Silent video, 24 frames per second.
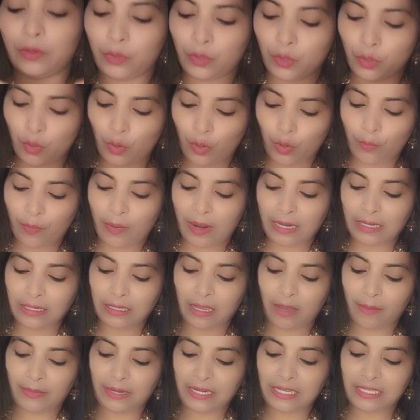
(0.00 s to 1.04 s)
యోగ్ పాట్
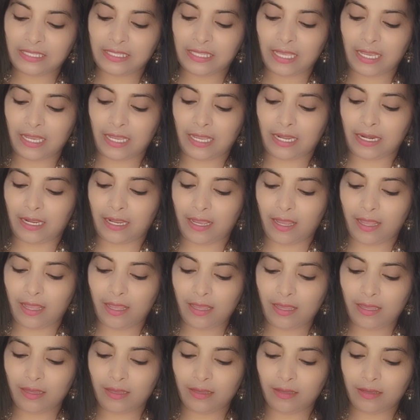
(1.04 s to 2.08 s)
గమనిస్తే గనక
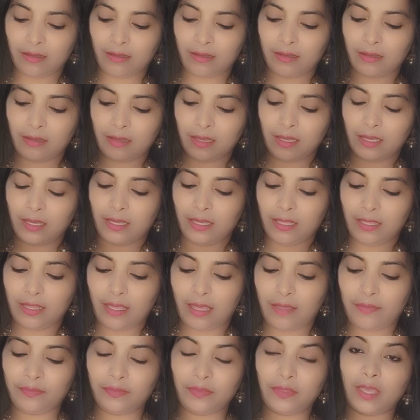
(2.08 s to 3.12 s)

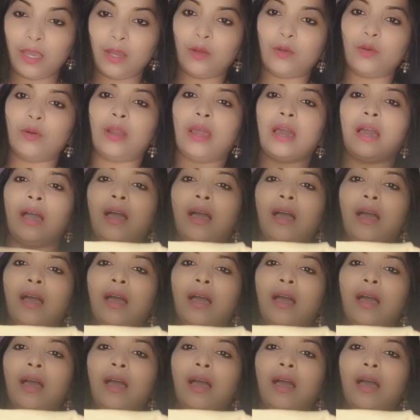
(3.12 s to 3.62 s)
ఇదంతా కూడా